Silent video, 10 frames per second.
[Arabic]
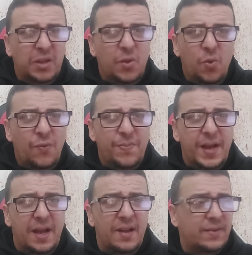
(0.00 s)
نوقف
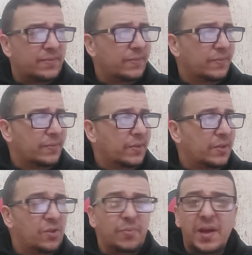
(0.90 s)
معاه
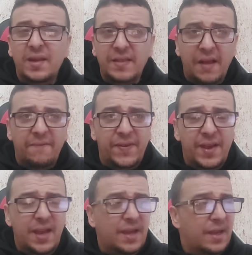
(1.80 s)
ما نطعم
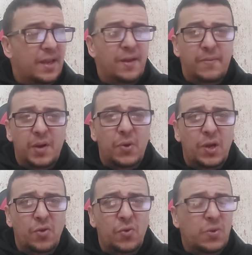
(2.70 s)
فيه ما
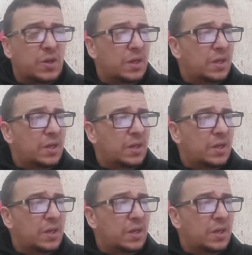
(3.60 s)
والو